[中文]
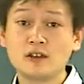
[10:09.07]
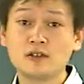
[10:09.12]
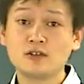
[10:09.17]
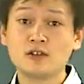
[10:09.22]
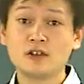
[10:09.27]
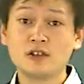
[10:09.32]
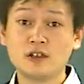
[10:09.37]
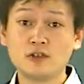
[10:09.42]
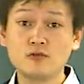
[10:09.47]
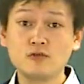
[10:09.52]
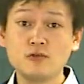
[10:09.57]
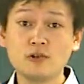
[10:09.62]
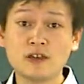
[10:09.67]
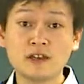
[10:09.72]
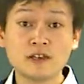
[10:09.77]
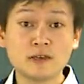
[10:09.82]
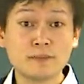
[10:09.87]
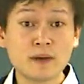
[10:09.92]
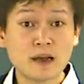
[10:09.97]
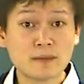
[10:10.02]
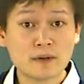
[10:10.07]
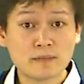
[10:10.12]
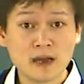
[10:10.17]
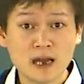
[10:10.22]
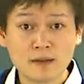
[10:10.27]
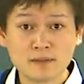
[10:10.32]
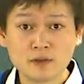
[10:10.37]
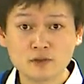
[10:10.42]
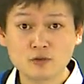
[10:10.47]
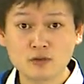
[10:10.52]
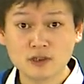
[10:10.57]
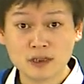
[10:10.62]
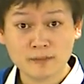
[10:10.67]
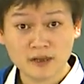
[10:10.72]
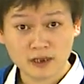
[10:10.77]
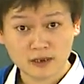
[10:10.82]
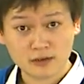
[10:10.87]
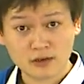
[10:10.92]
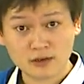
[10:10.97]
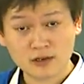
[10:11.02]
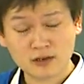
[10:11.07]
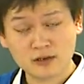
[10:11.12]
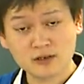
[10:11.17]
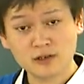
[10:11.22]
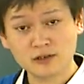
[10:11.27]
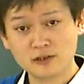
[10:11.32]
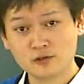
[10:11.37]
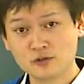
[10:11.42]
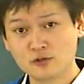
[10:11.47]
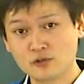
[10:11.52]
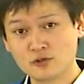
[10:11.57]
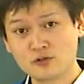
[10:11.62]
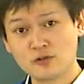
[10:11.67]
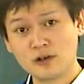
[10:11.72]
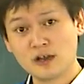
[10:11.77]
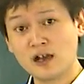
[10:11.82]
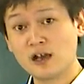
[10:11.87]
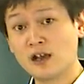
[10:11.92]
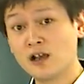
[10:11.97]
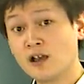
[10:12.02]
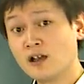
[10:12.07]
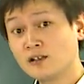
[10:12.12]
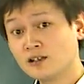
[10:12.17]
这个题如果给你爸爸妈妈做，他们很很可能做错啊，